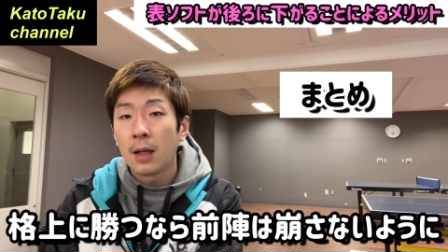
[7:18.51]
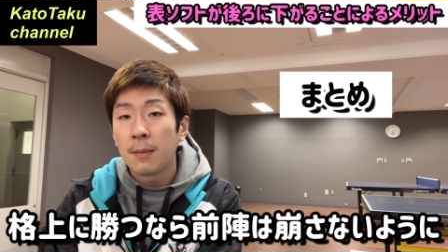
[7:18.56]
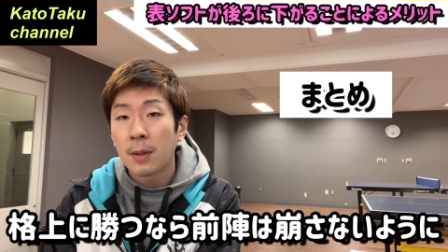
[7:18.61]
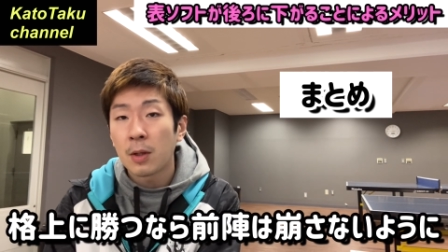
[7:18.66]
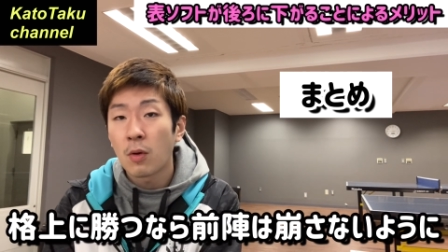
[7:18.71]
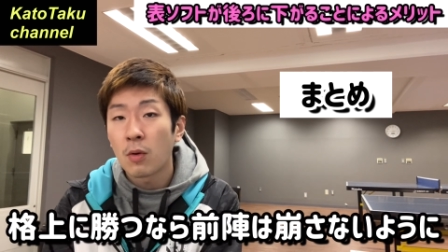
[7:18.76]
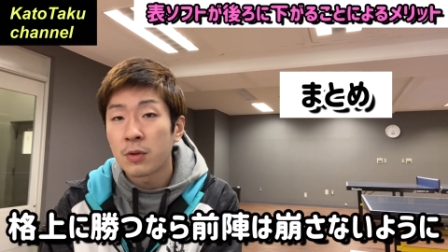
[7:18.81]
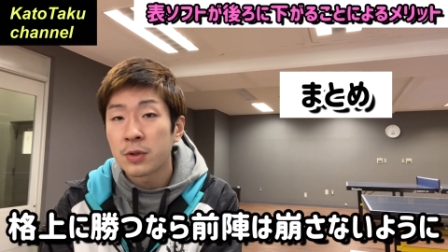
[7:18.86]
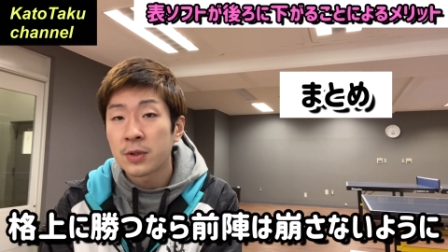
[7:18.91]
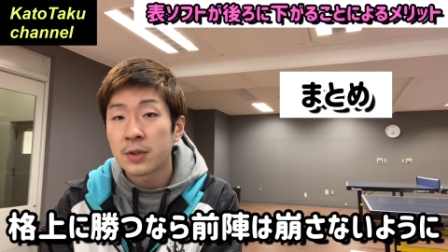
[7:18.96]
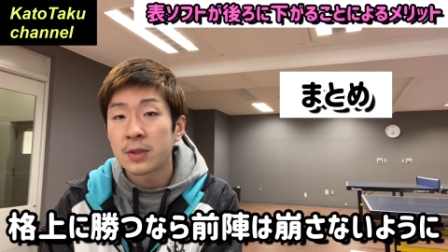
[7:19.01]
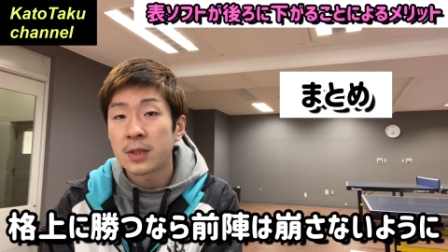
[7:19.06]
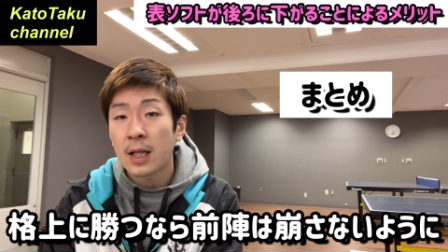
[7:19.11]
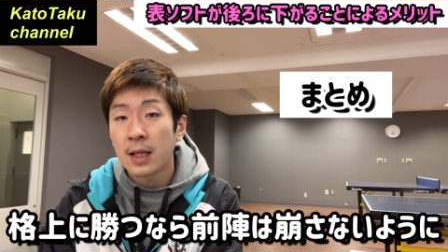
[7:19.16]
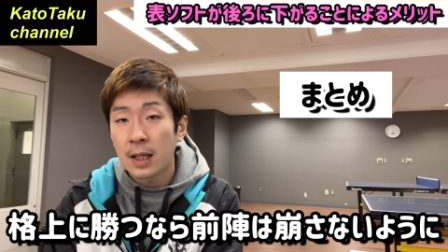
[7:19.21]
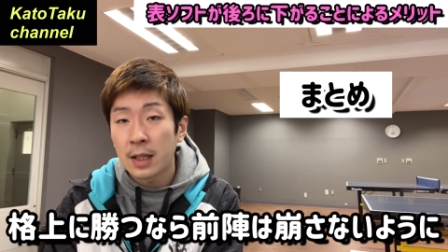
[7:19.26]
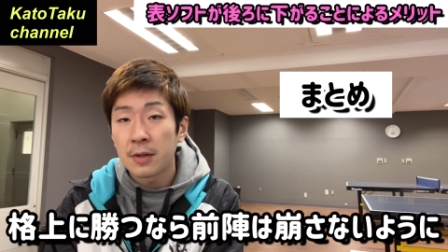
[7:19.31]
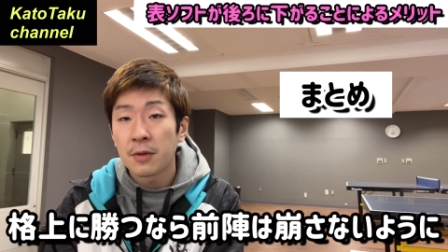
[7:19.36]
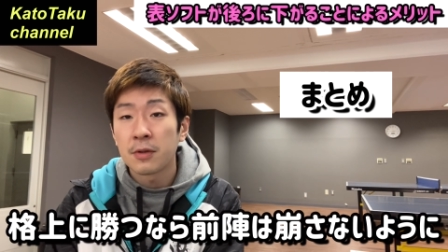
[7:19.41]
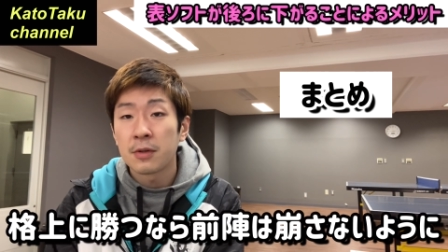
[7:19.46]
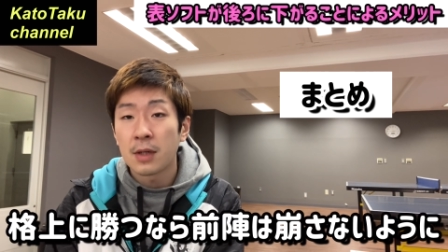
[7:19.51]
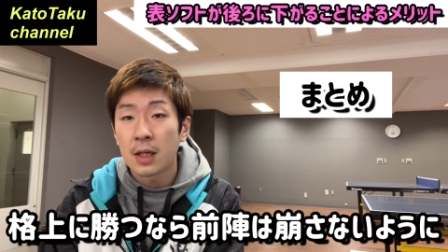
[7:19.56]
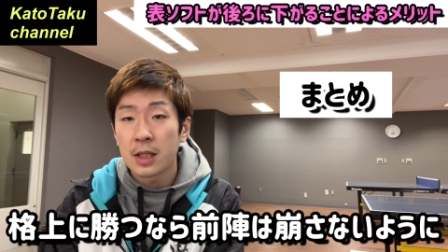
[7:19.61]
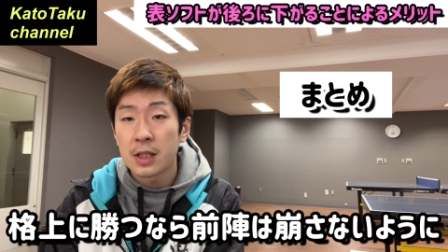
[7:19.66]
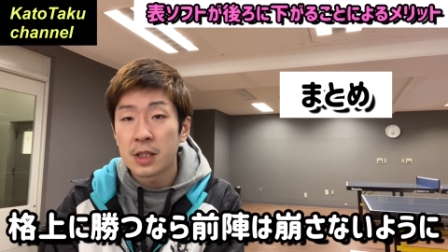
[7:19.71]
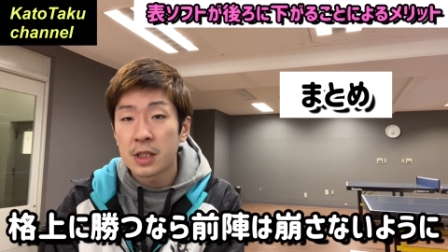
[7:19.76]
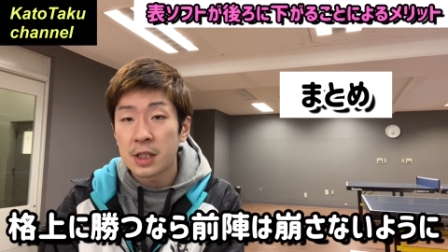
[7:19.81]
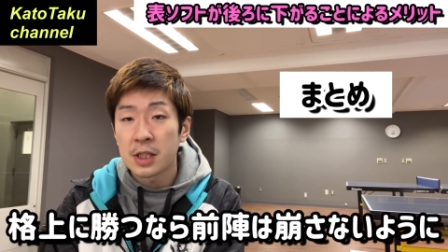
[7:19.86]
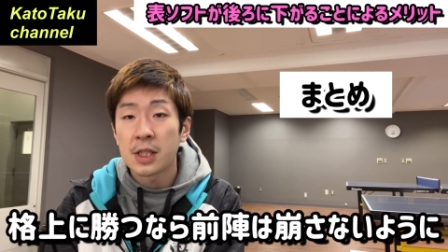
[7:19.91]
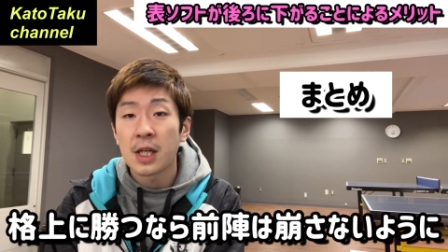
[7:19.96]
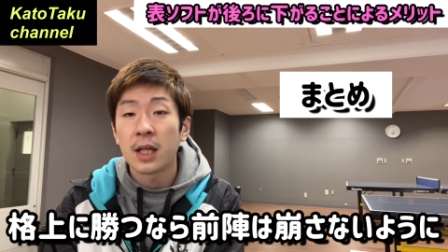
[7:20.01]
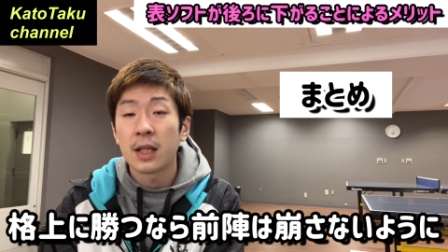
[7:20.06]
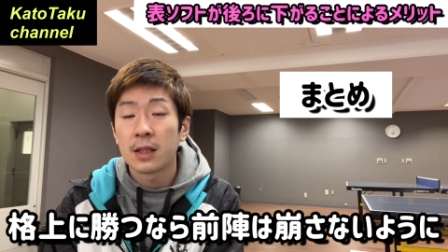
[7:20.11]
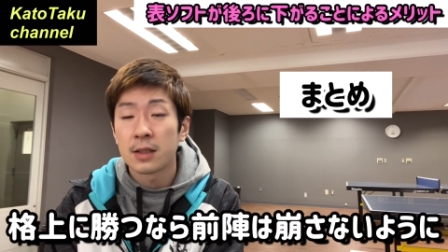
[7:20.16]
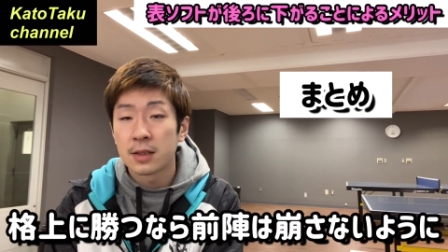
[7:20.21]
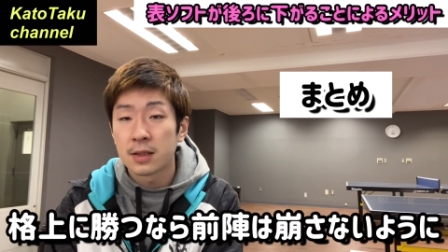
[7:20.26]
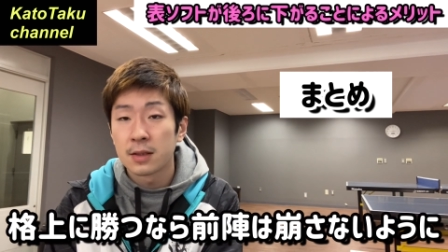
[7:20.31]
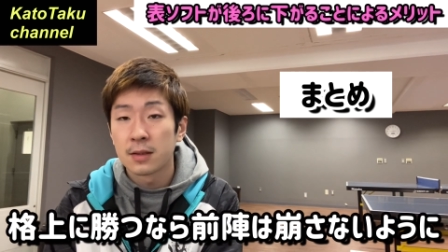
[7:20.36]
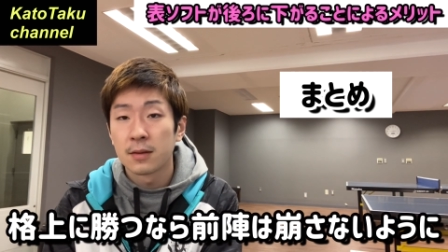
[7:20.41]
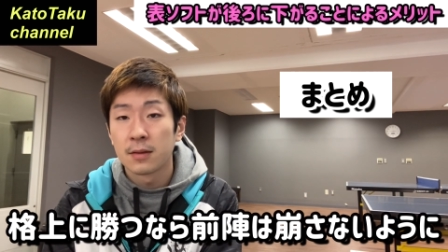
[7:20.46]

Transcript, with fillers: ぱこう崩さないように意識したいです